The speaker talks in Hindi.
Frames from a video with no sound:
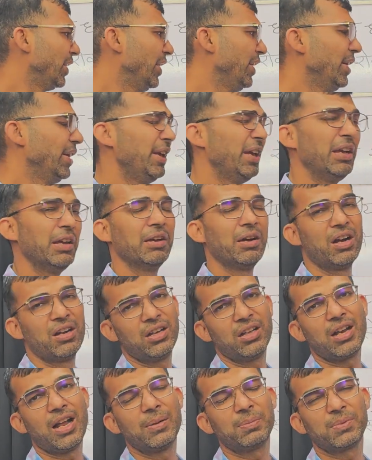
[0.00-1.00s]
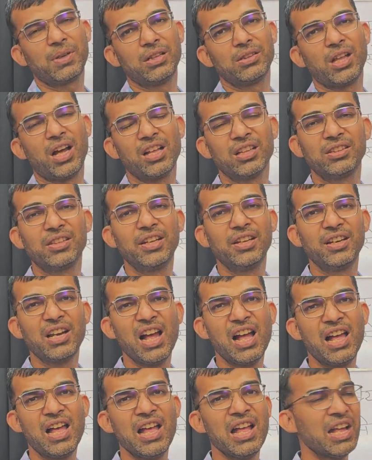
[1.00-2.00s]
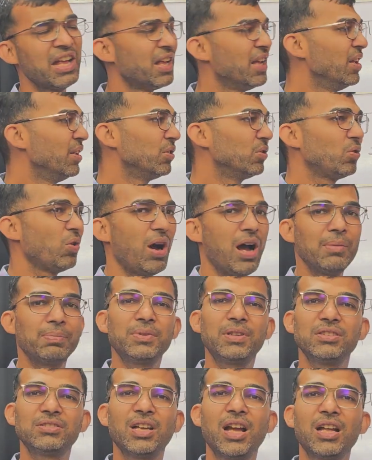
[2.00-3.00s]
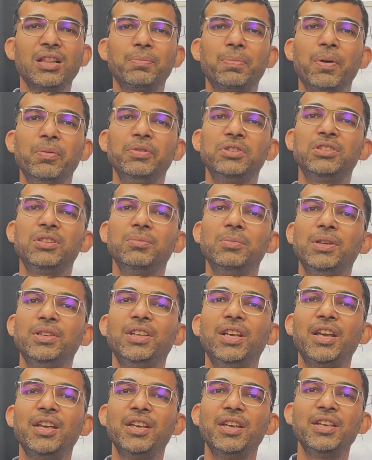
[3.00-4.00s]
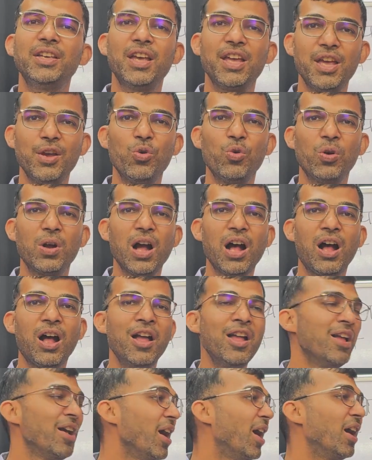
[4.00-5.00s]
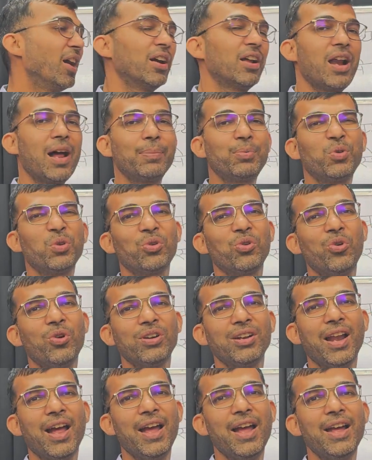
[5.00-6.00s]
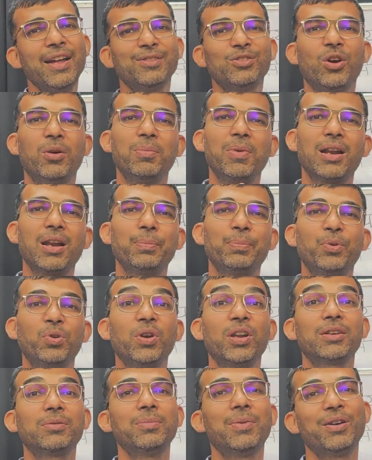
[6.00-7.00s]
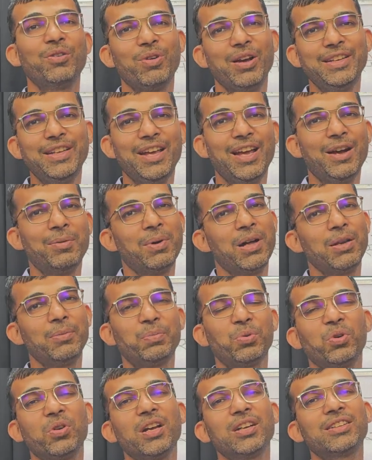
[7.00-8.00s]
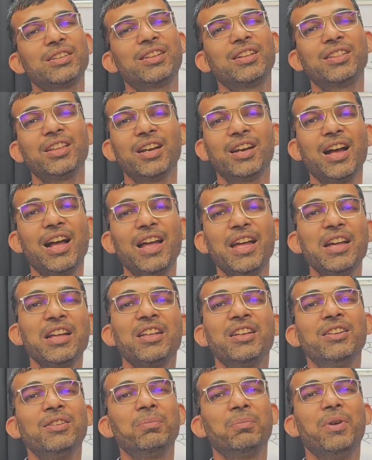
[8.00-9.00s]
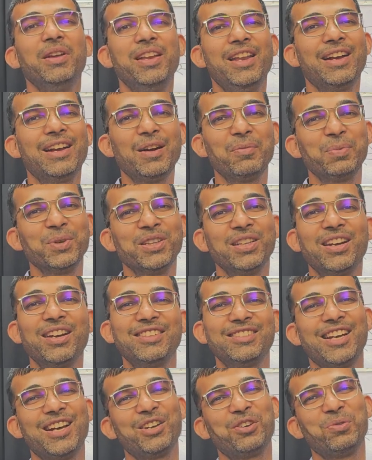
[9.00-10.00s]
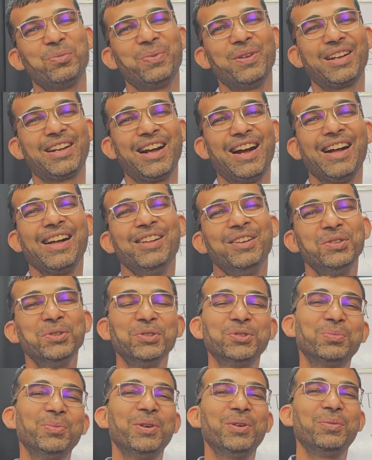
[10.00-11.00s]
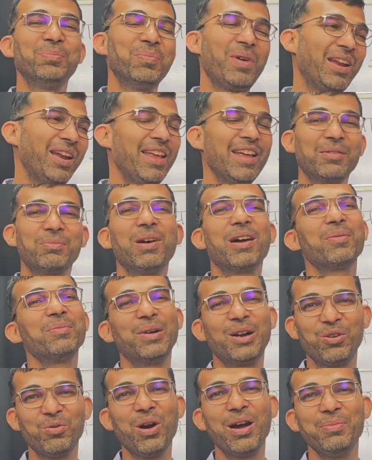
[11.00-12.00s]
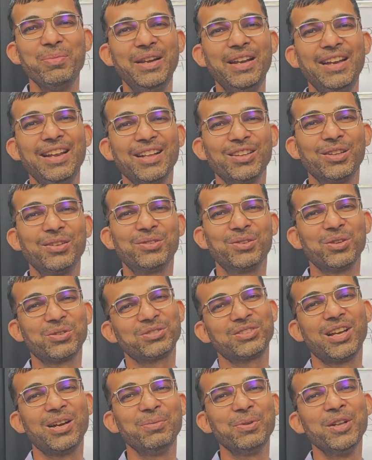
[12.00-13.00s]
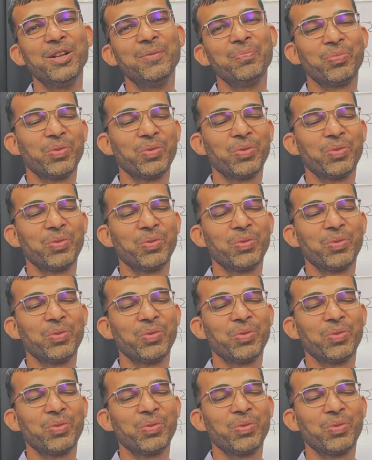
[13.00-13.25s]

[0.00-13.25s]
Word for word: कि अगर आपका धात गिर रहा है तो आपके साथ भविष्य में ये ये ये होगा अगर आपको रोकना है तो हमारा प्रोडक्ट मंगवाइए हमारे प्रोडक्ट कितने का है महीने का पंद्रह हजार रुपये का उसमें मैंने एक बार मंगवा भी लिया डॉक्टर साहब